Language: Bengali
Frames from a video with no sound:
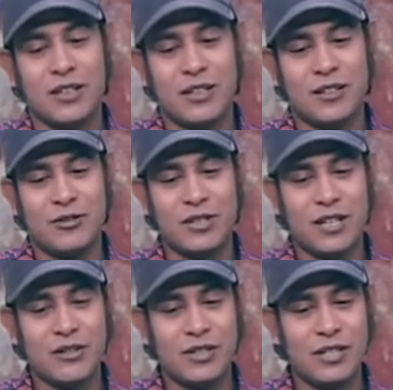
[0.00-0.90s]
তো এই
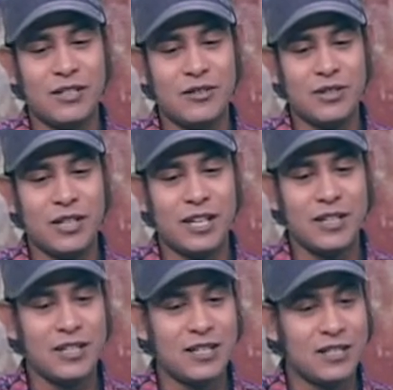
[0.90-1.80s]
কারণেই ওই
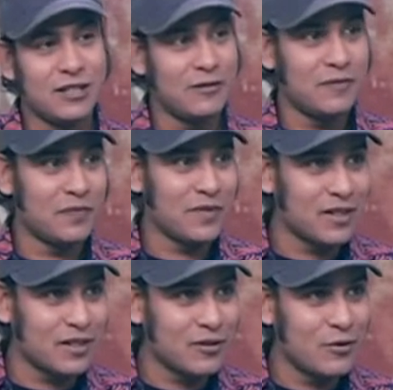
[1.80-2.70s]
লেট নাইটে
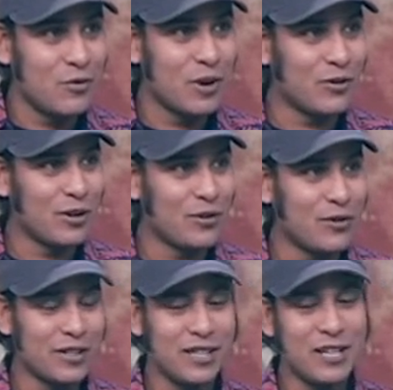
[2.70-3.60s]
ঘুমানোর
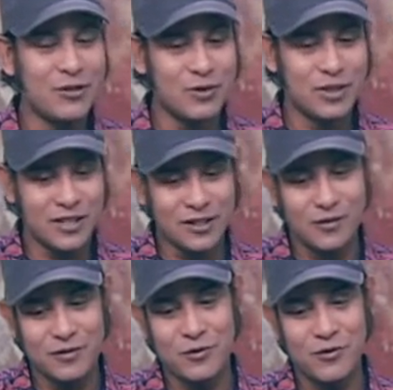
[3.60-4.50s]
কারণে এই সময়টা
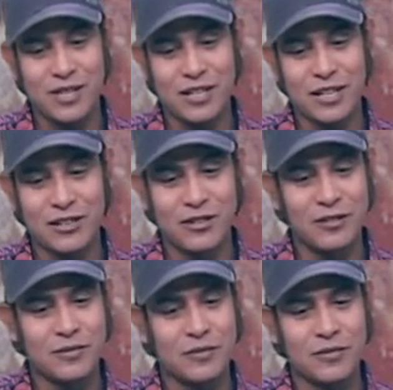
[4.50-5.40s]
ঘুমেই থাকতে
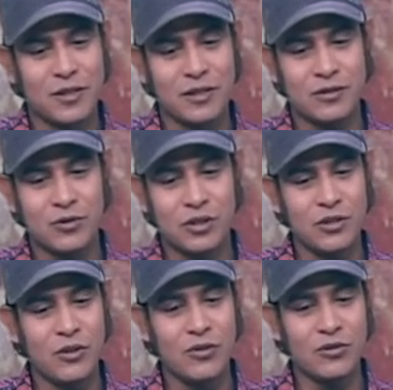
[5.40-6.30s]
আর যদি
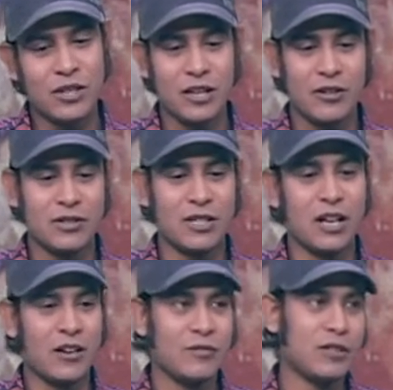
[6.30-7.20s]
কখনো দেখা গেলো যে
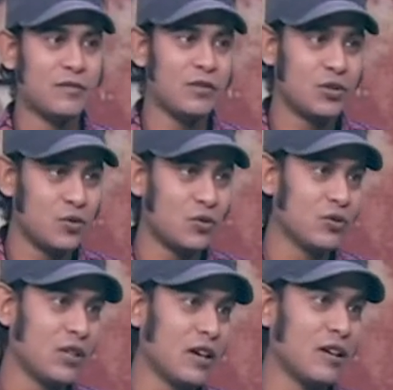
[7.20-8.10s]
ঢাকার বাইরে শো
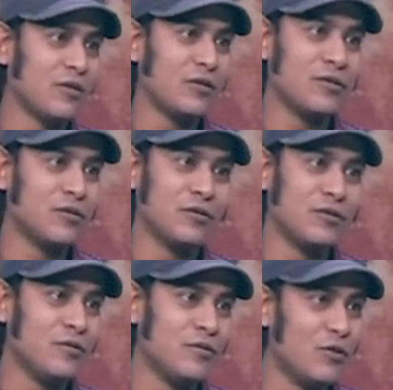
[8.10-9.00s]
থাকলে তখন তো
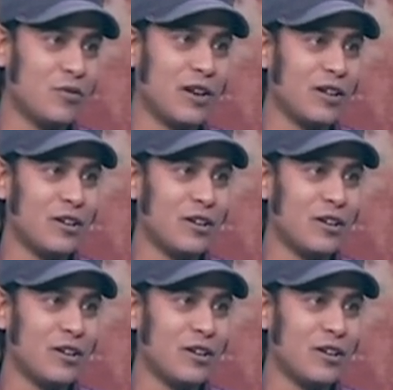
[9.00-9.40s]
খুব ভোরবেলা